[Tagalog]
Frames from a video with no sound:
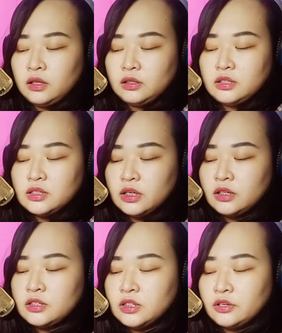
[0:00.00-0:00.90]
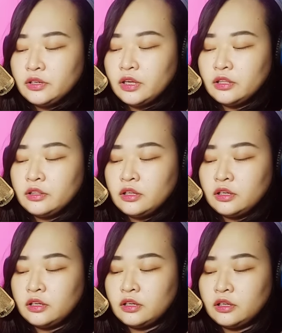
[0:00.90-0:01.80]
The sun is here and
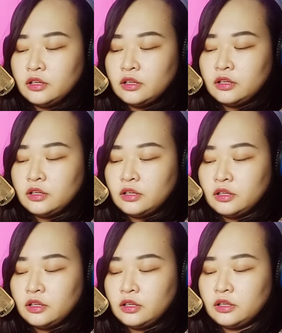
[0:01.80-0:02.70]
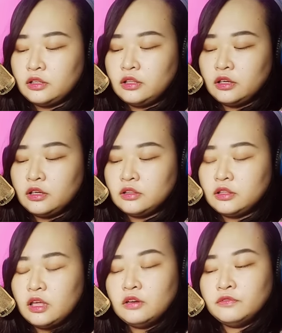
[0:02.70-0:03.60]
the uh, the
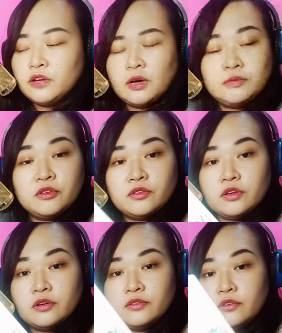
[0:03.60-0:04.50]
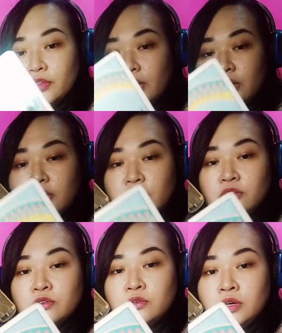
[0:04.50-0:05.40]
ten of cups is here. So talagang
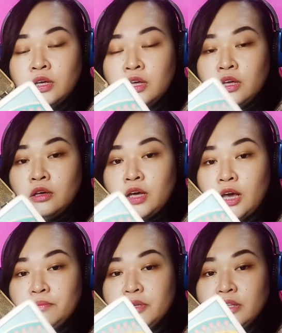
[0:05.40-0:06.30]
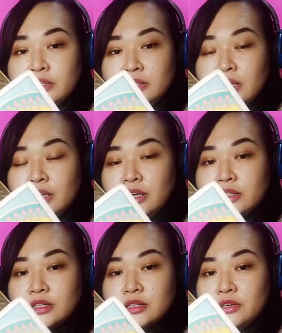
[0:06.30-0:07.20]
yung happiness
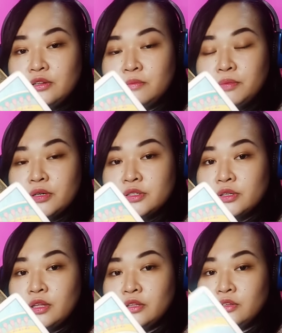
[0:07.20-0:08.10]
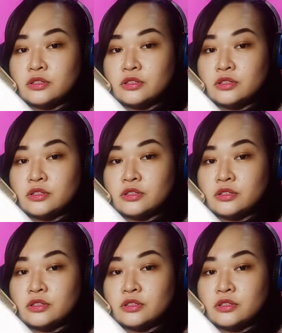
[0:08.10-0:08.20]
nakikita sa iyo ng person na ito.